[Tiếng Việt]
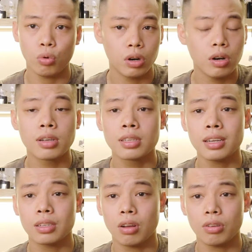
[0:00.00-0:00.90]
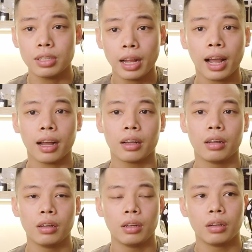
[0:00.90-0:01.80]
mùi hương rất rõ ràng
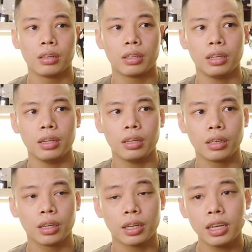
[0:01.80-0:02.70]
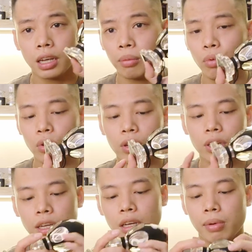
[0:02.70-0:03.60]
khi khi cái
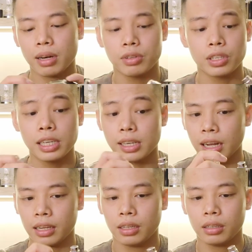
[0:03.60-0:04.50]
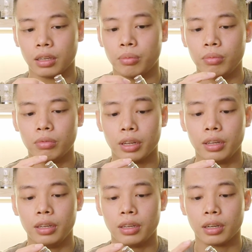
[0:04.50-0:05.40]
mùi khi các bạn vừa xịt ra nhá cái
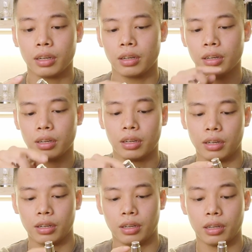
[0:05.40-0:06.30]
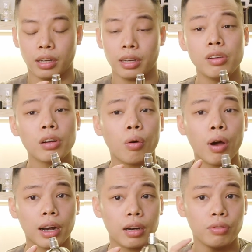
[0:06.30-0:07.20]
cái cái nước
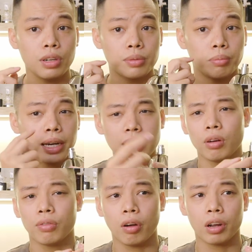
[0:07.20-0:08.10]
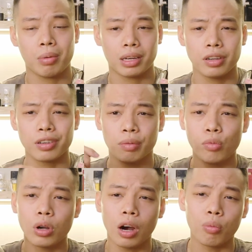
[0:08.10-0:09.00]
hoa này nó vừa bay ra khỏi vòi các bạn sẽ ngửi cái
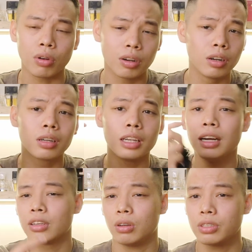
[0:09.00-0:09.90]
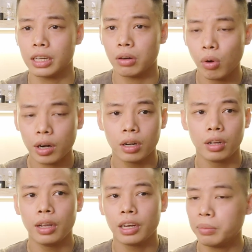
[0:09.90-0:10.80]
mùi hồng cực kỳ là rõ rệt luôn
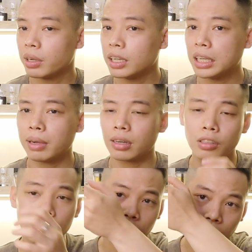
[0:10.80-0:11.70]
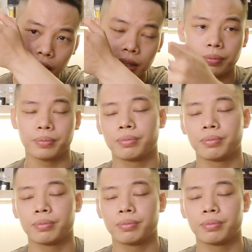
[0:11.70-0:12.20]
nhưng mà khi các bạn ngửi vào tay